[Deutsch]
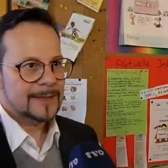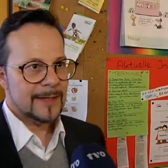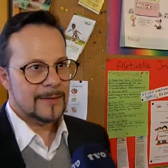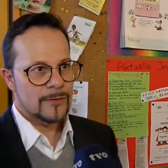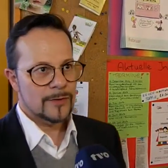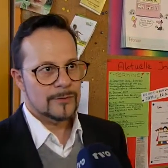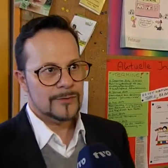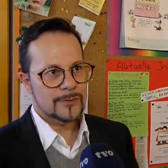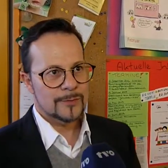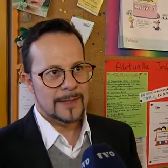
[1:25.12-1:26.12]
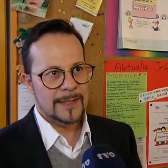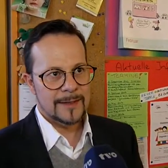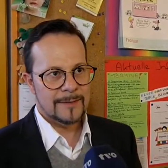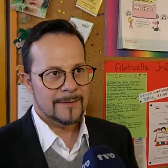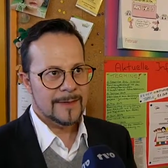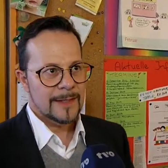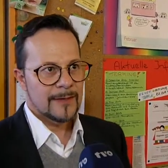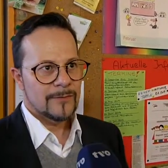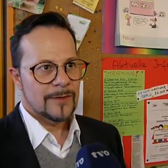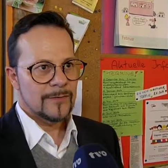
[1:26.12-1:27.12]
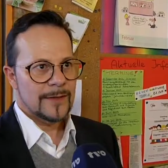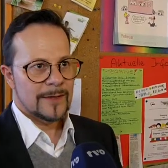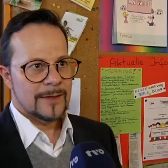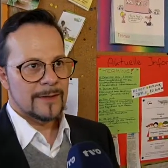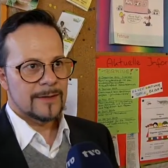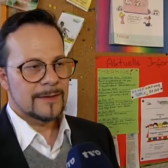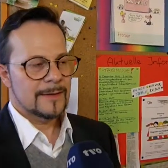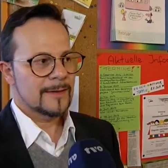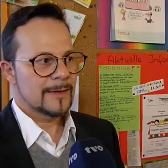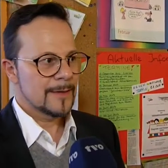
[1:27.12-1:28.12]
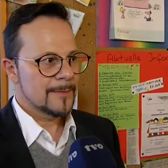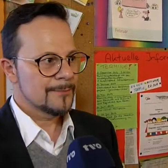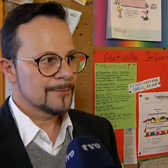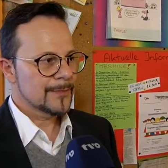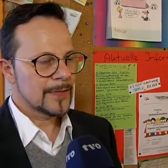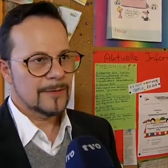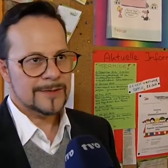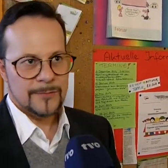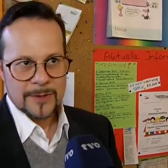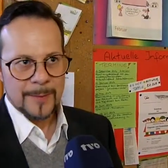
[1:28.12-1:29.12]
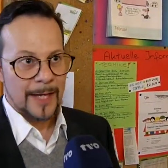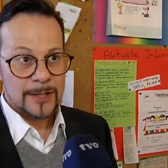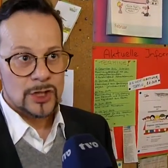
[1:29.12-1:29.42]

drei Wochen uns überlegen, wie wir ähm, da was auf die Beine